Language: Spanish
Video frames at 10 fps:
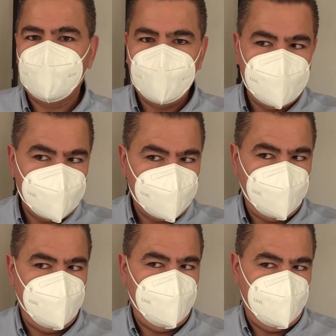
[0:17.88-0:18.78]
decida
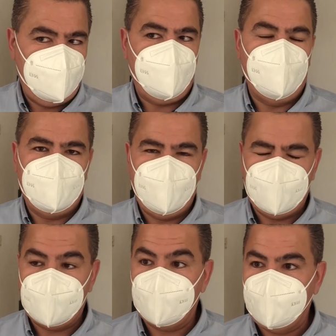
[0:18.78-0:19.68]
si continúa
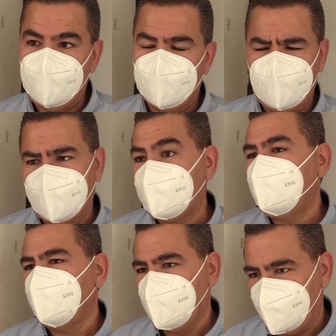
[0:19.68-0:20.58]
con ellas, ya que a
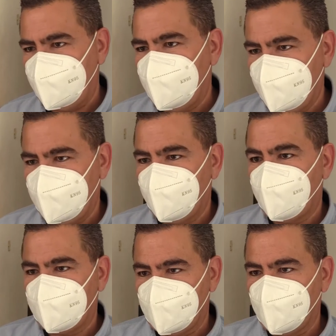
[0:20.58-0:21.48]
ellos les van a llegar
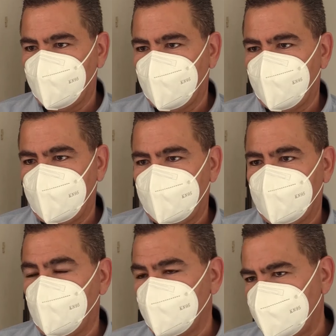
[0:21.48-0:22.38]
esos recursos para
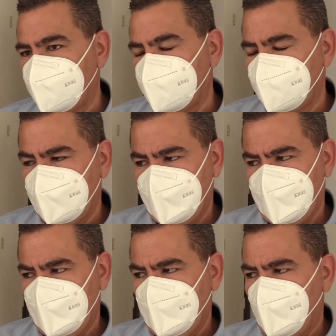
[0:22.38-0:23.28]
ejecutarlas,
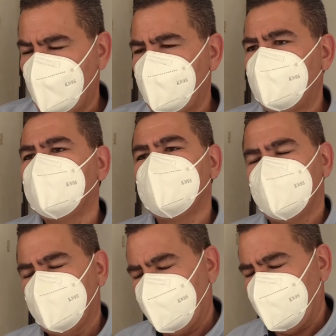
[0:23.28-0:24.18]
o bien
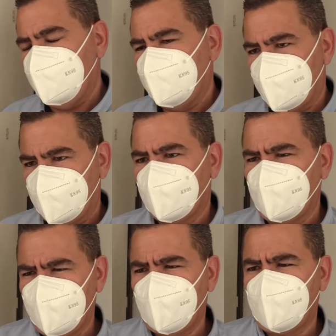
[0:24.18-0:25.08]
decidan por otro
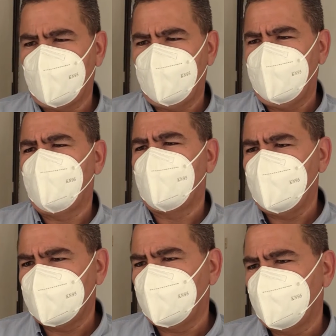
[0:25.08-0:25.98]
tipo de
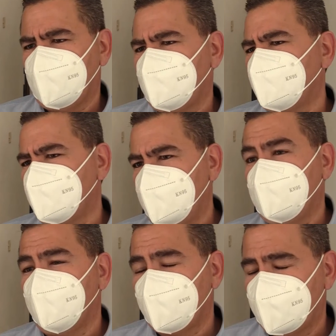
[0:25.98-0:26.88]
proyectos, de acuerdo con el
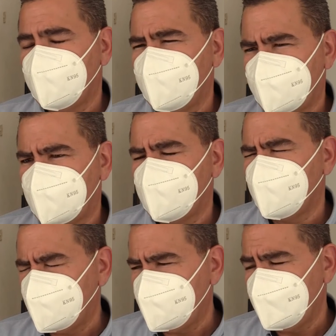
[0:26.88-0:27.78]
Consejo de Desarrollo
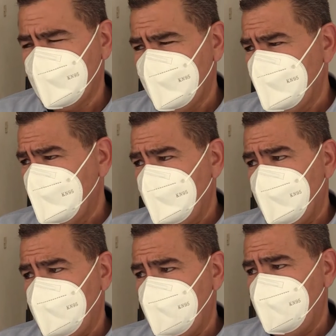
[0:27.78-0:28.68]
Social
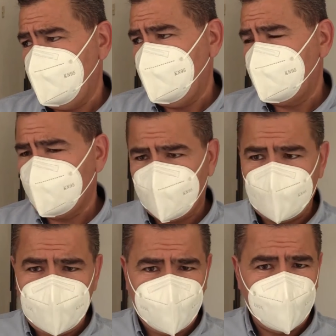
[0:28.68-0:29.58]
el resto
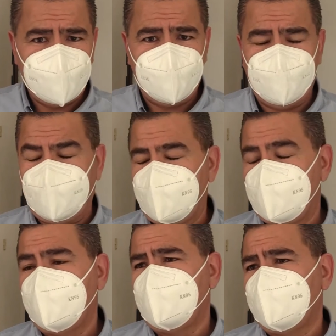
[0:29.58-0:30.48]
de las obras, setenta
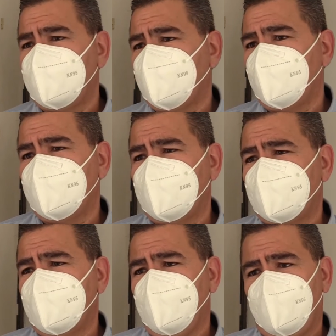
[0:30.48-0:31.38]
y tantas obras,
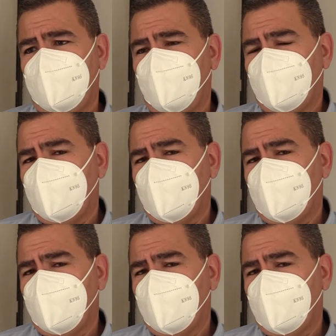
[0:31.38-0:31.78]
eh, pues